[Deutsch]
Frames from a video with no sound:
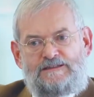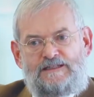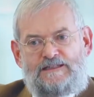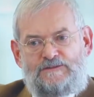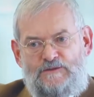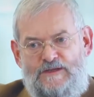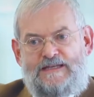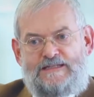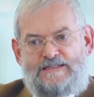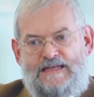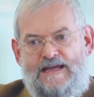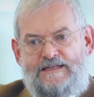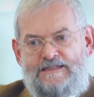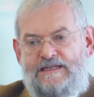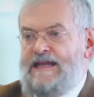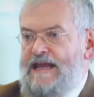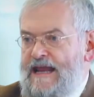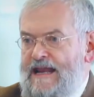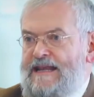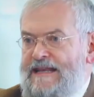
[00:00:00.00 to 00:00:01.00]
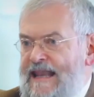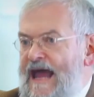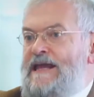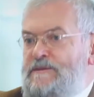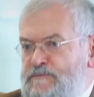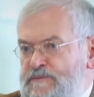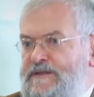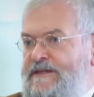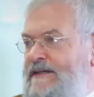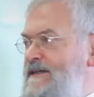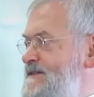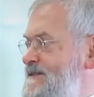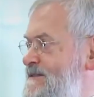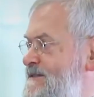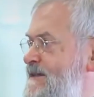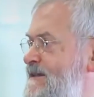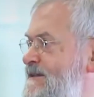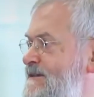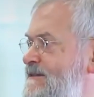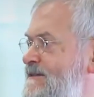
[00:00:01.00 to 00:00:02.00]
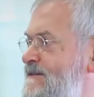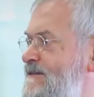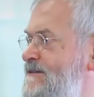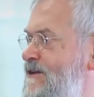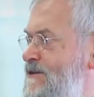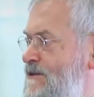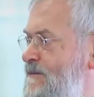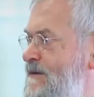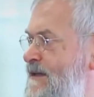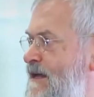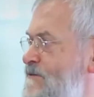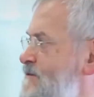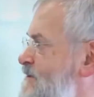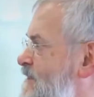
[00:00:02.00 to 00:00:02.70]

Also ihr seid Leib Christi, könnte man auch